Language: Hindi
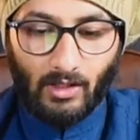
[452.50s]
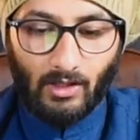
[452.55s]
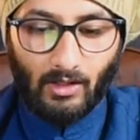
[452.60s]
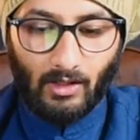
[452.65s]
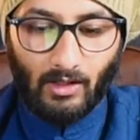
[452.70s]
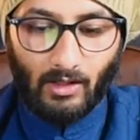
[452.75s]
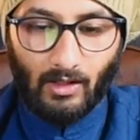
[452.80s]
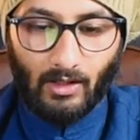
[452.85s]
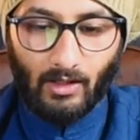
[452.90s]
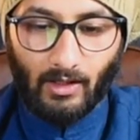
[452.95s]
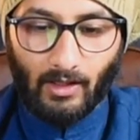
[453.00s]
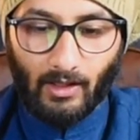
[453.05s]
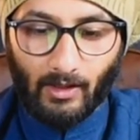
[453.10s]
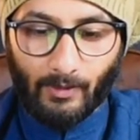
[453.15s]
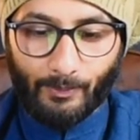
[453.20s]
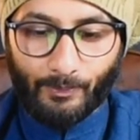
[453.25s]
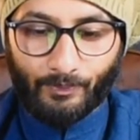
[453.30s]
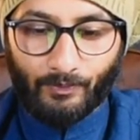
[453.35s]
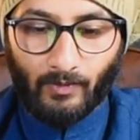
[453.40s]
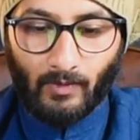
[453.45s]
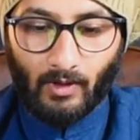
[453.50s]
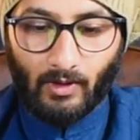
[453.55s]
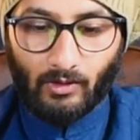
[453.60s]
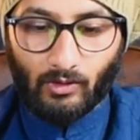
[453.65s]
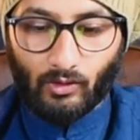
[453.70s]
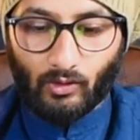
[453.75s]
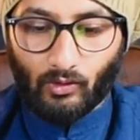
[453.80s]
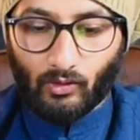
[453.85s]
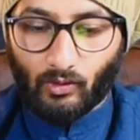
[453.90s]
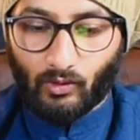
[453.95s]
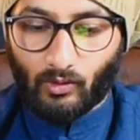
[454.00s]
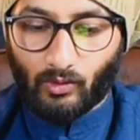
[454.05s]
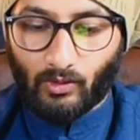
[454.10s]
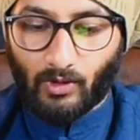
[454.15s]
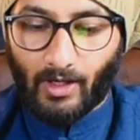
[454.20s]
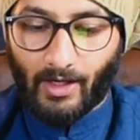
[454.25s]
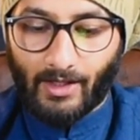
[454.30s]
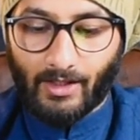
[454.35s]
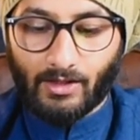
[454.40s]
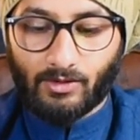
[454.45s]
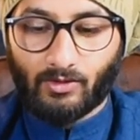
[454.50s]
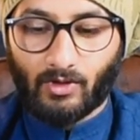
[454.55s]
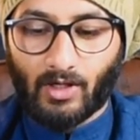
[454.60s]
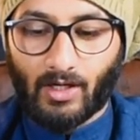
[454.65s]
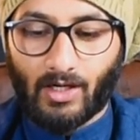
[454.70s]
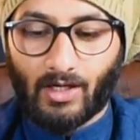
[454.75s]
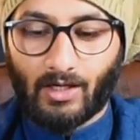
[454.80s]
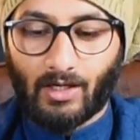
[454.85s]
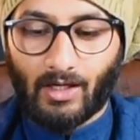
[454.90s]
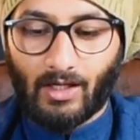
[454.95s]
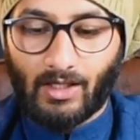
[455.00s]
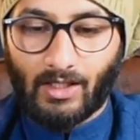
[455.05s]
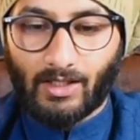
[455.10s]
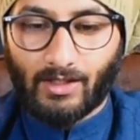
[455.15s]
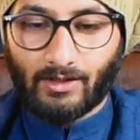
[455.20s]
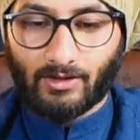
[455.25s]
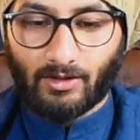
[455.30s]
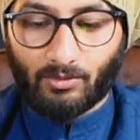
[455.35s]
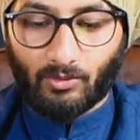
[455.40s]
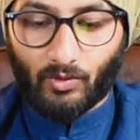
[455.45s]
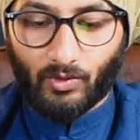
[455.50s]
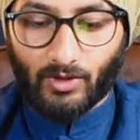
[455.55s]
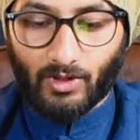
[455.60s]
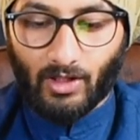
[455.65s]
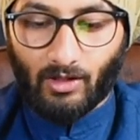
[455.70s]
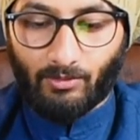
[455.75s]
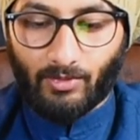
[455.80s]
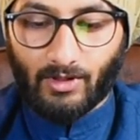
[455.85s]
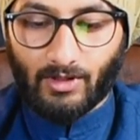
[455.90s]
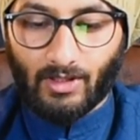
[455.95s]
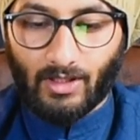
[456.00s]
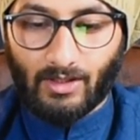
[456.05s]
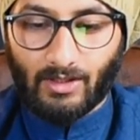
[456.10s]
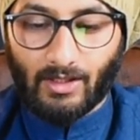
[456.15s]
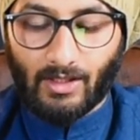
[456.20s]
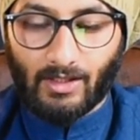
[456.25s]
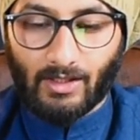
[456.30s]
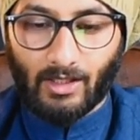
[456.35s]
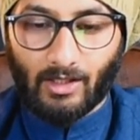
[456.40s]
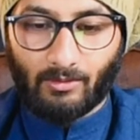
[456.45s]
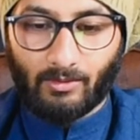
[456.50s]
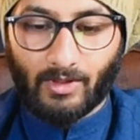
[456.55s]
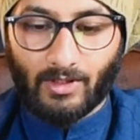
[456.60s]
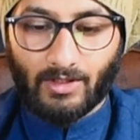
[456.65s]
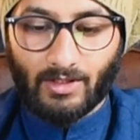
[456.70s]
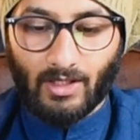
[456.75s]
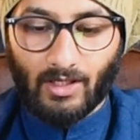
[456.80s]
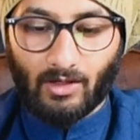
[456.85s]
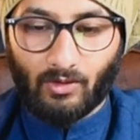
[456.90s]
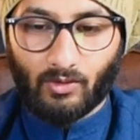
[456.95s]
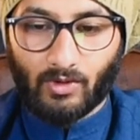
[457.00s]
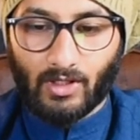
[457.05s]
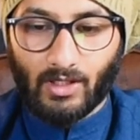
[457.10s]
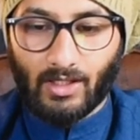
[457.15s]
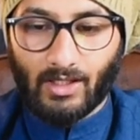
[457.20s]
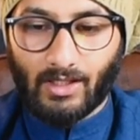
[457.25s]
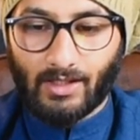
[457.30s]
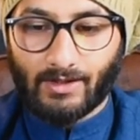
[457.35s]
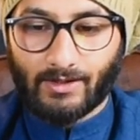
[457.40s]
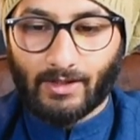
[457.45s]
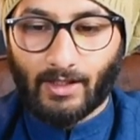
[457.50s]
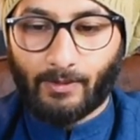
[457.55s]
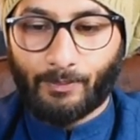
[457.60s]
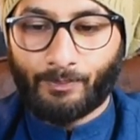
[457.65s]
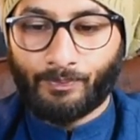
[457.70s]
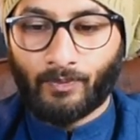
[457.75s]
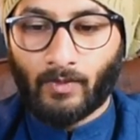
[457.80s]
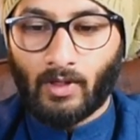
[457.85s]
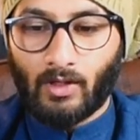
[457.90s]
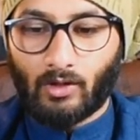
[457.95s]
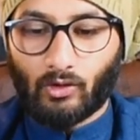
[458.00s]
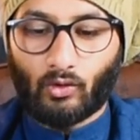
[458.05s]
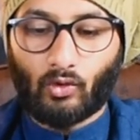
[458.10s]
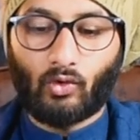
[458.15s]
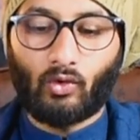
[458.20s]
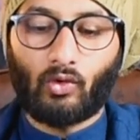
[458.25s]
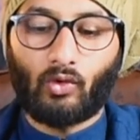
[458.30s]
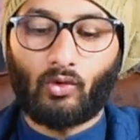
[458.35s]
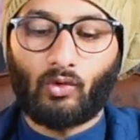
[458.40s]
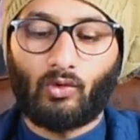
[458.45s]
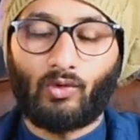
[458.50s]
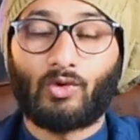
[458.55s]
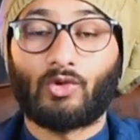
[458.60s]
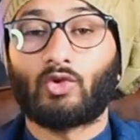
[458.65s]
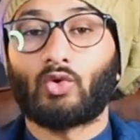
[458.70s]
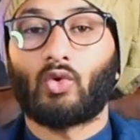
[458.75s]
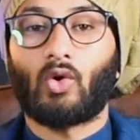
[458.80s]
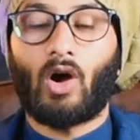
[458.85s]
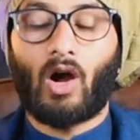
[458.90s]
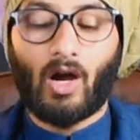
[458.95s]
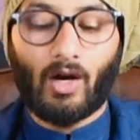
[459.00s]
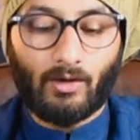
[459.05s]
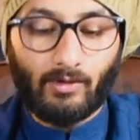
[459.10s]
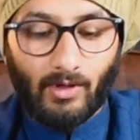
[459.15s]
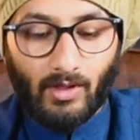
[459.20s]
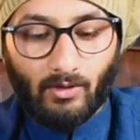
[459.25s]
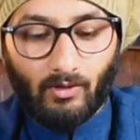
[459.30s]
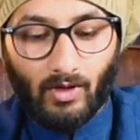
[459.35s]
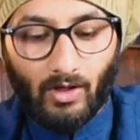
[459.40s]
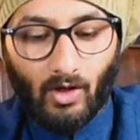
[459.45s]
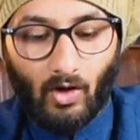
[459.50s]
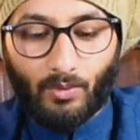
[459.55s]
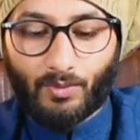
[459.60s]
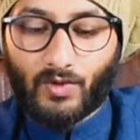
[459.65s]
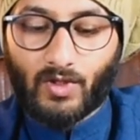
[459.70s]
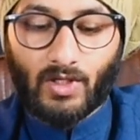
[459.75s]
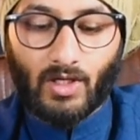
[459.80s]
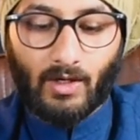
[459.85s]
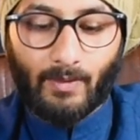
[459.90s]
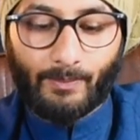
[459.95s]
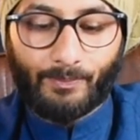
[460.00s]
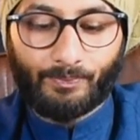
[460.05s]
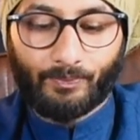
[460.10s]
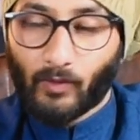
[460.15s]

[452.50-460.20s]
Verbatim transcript: कर रहा है तो आईडीज़ वगैरह डाल के सब कुछ यहाँ पे डाल डाल के एक बार चेकआउट करेंगे इसे तो जो हार्डवेयर वाला ऑप्शन है